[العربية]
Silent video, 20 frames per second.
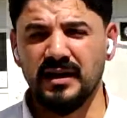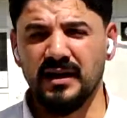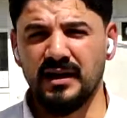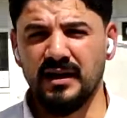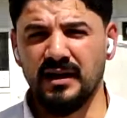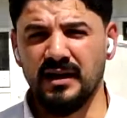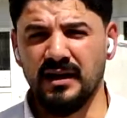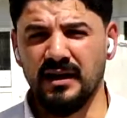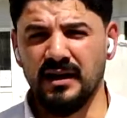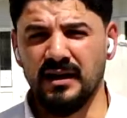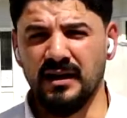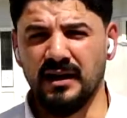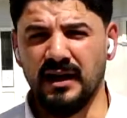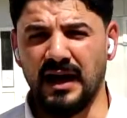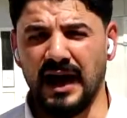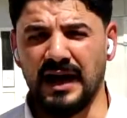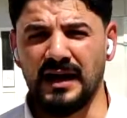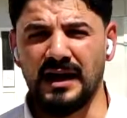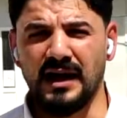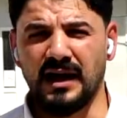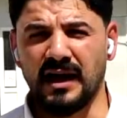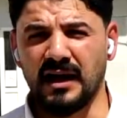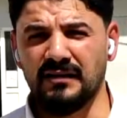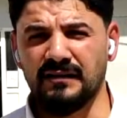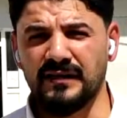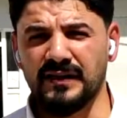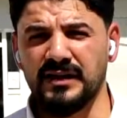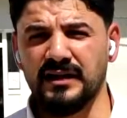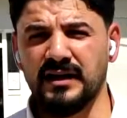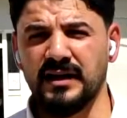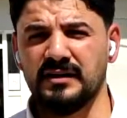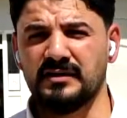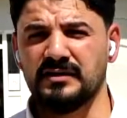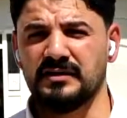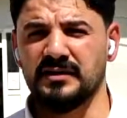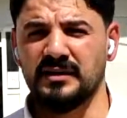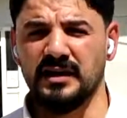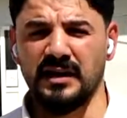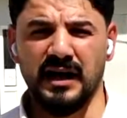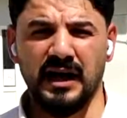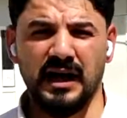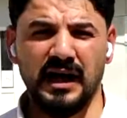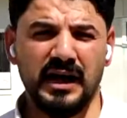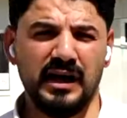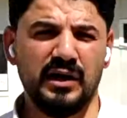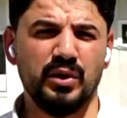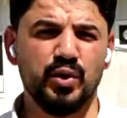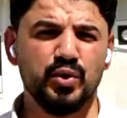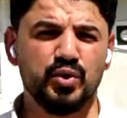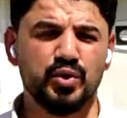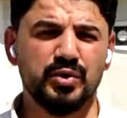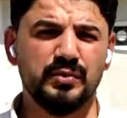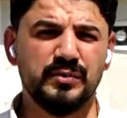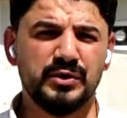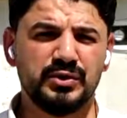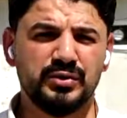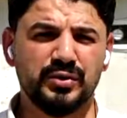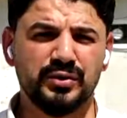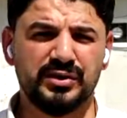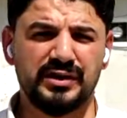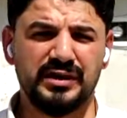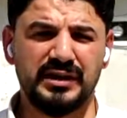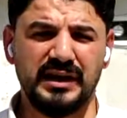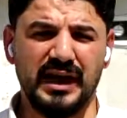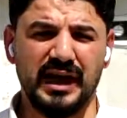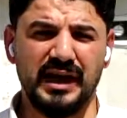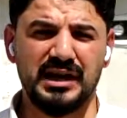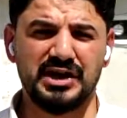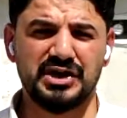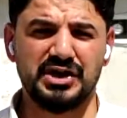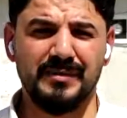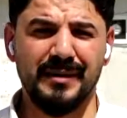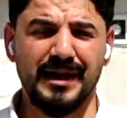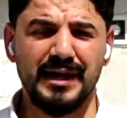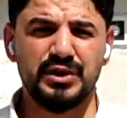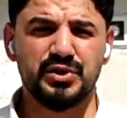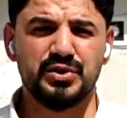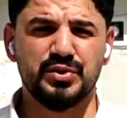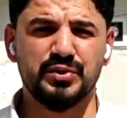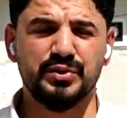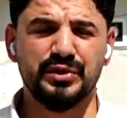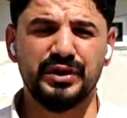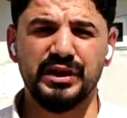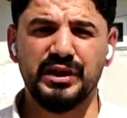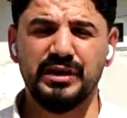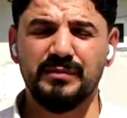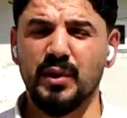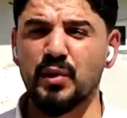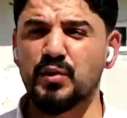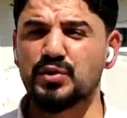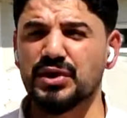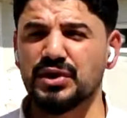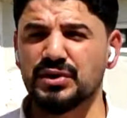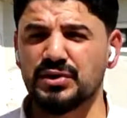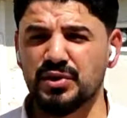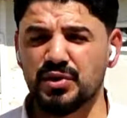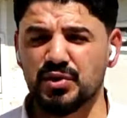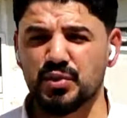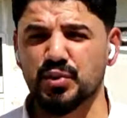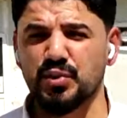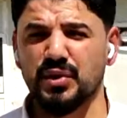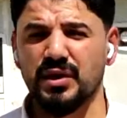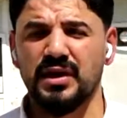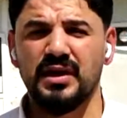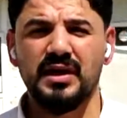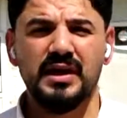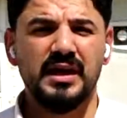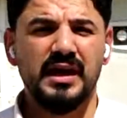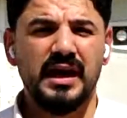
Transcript: آه، على خلفية آه، الهجوم التركي على الشمال السوري موجة نزوح